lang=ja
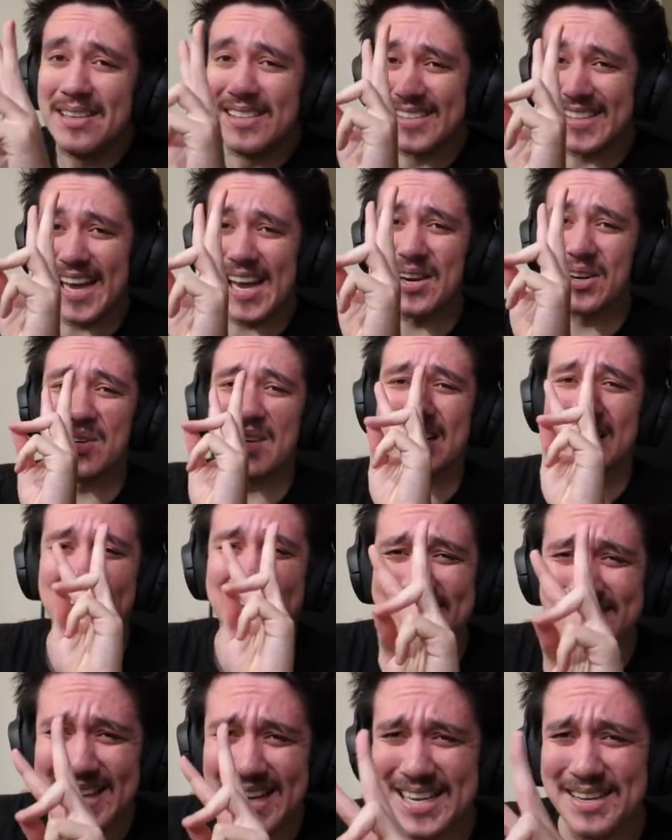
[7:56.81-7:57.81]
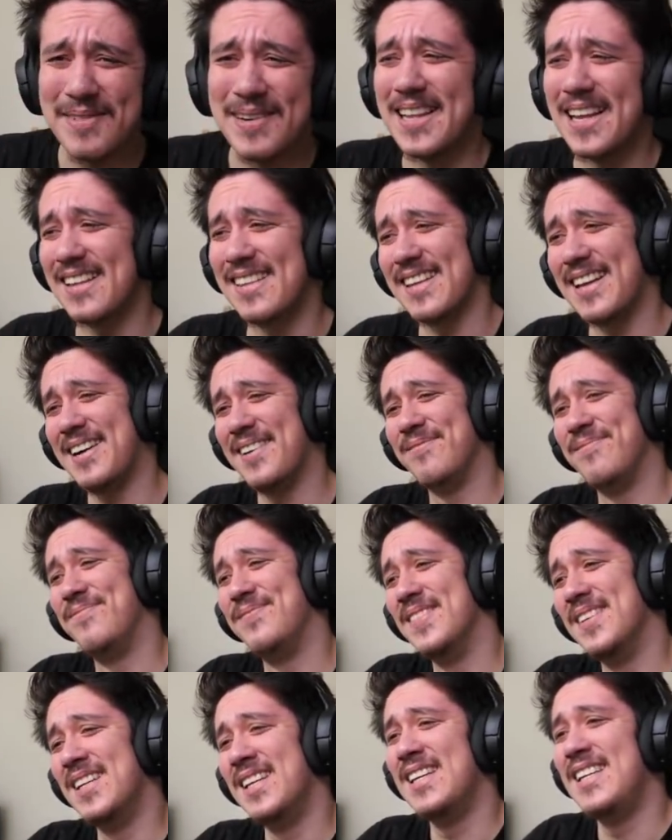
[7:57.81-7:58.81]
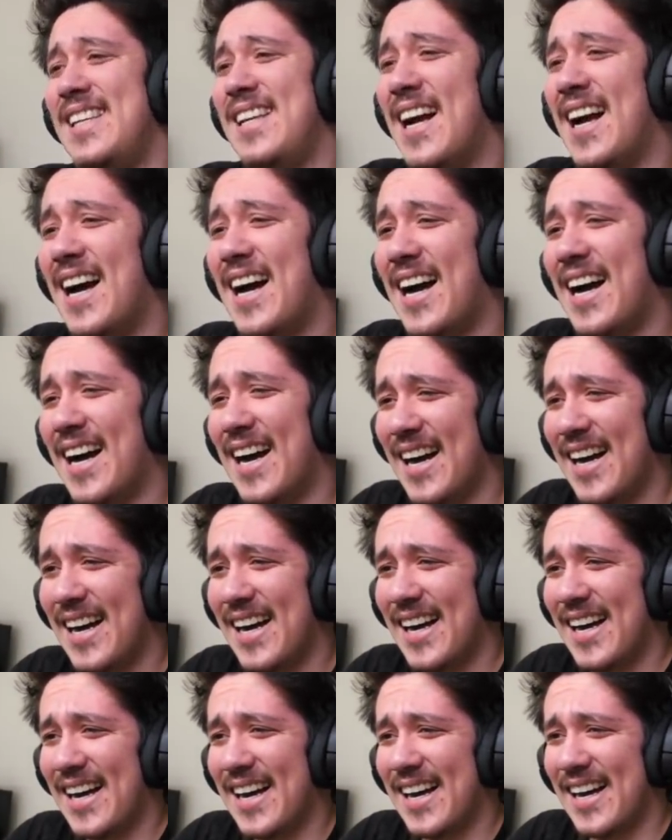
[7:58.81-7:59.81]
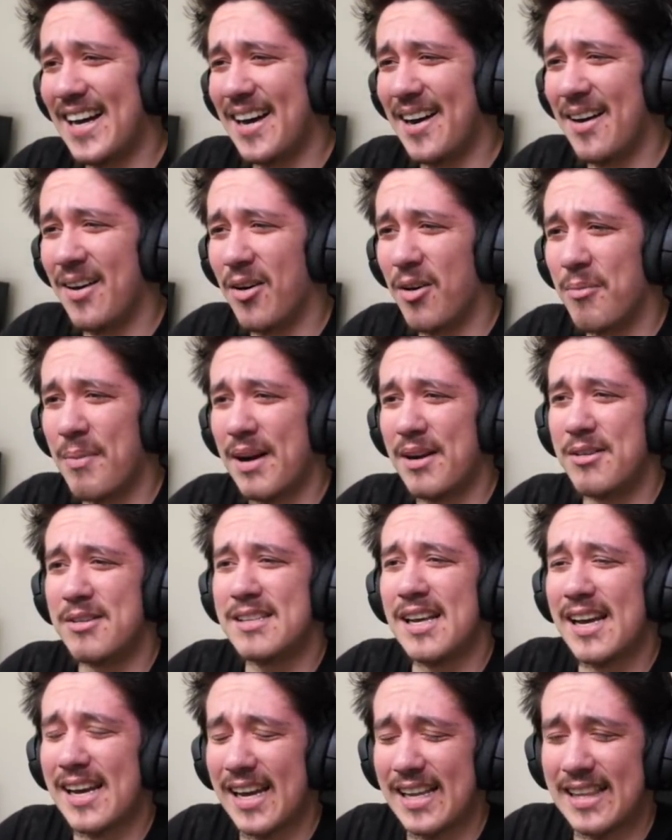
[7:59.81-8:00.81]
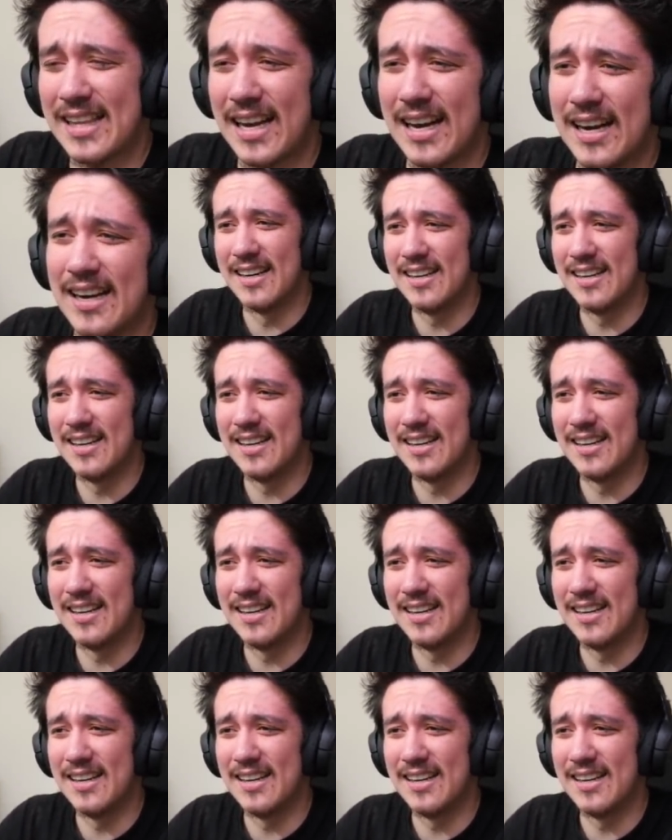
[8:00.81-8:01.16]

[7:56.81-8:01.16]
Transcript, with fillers: 最後から2人目だった。いやー、お前ふざけんな。